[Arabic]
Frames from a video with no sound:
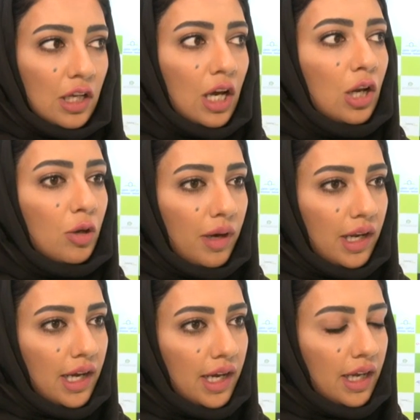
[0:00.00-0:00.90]
التغلب
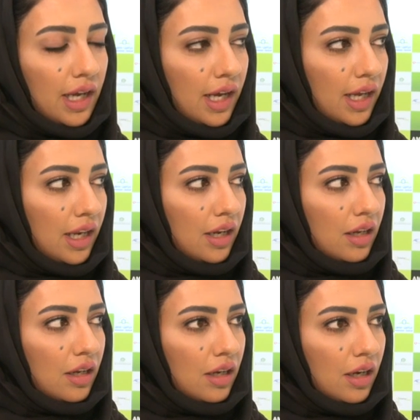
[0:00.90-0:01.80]
على هاي هاي
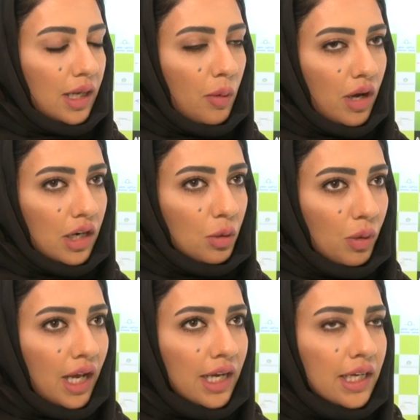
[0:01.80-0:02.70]
الكوارث
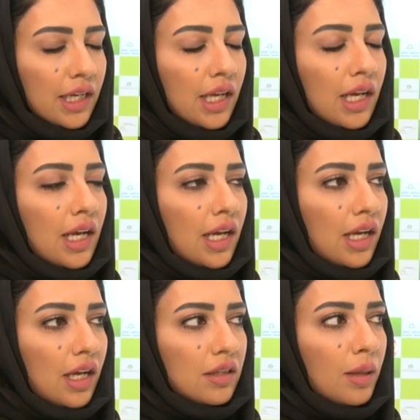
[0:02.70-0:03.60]
ولكن
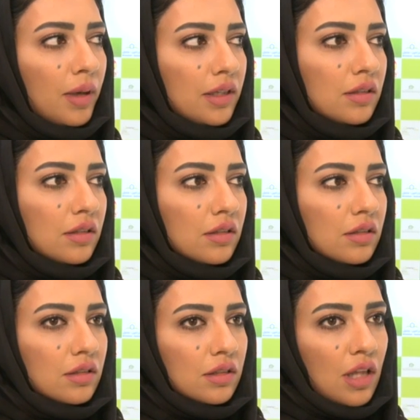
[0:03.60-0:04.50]
آه، طبعا
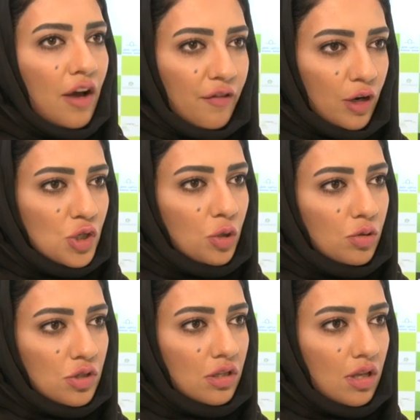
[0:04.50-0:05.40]
تضافر
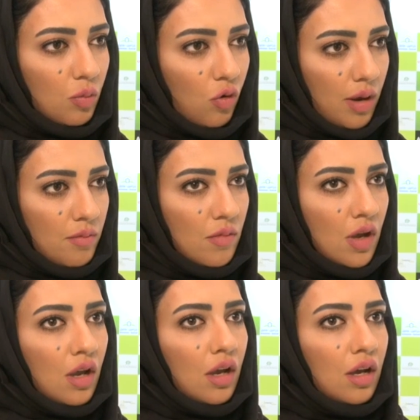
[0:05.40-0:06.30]
الجهود جدا مهم
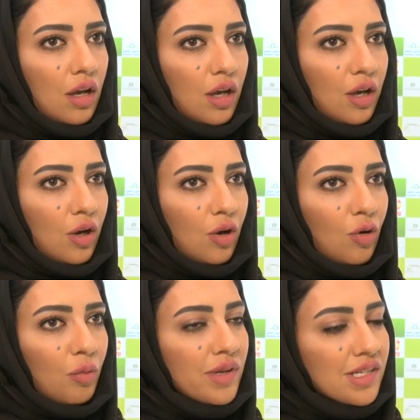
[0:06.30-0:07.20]

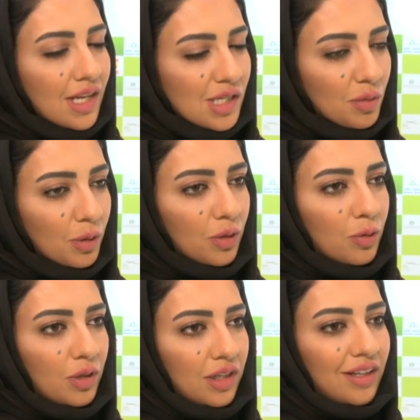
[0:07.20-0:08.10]
آه، وبس لازم
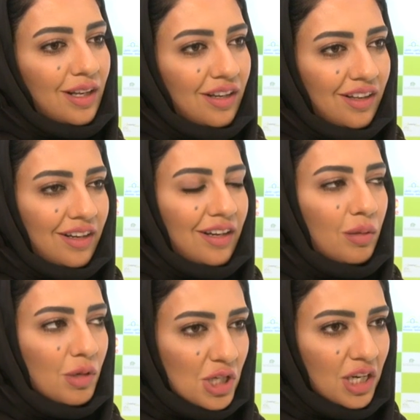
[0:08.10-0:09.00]
نقول ان
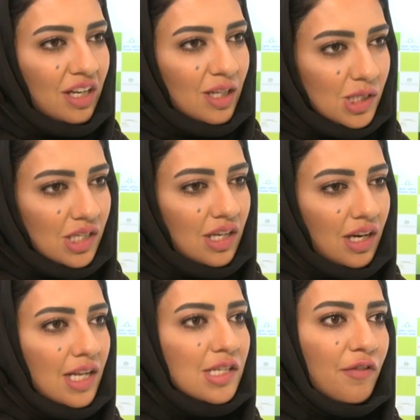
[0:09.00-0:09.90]
المشاكل اللي تصير
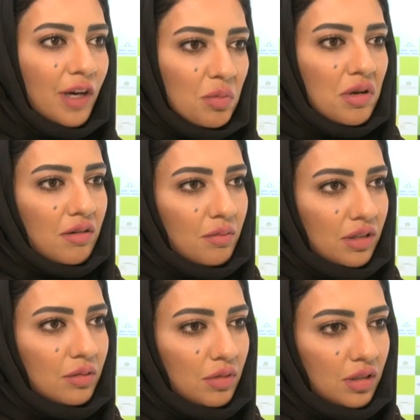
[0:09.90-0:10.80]
للاسف اكبر
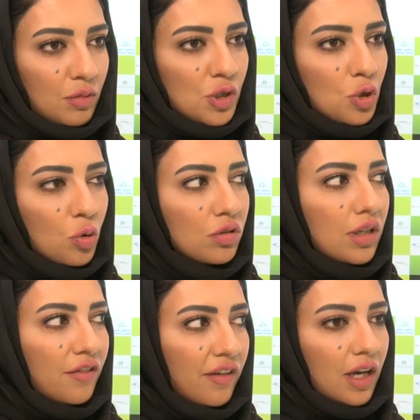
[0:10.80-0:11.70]
من من
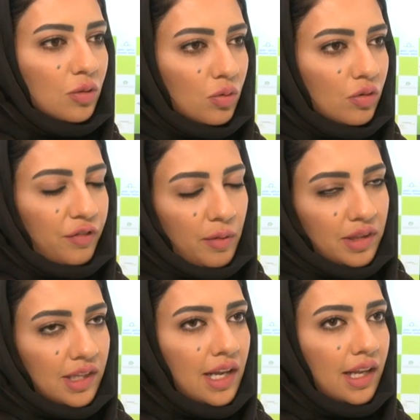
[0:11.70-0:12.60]
جهودنا فقط
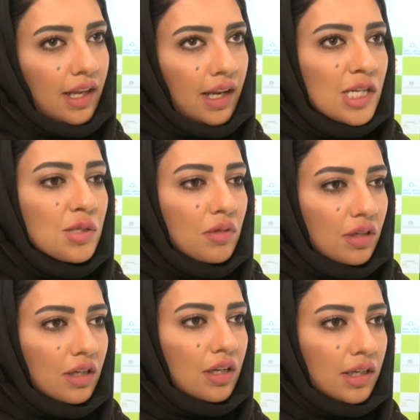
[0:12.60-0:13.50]
فبالتالي لازم
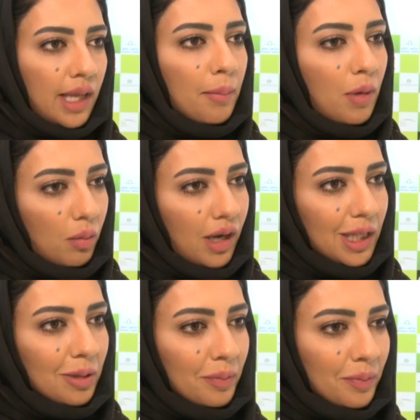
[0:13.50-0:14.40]
نكمل
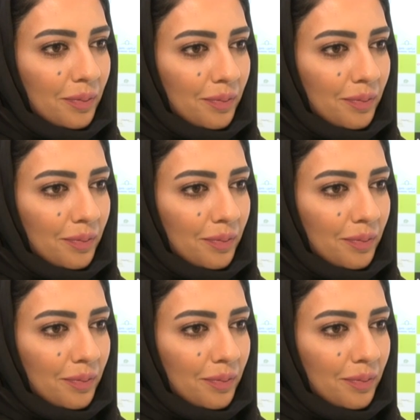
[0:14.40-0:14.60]
بعض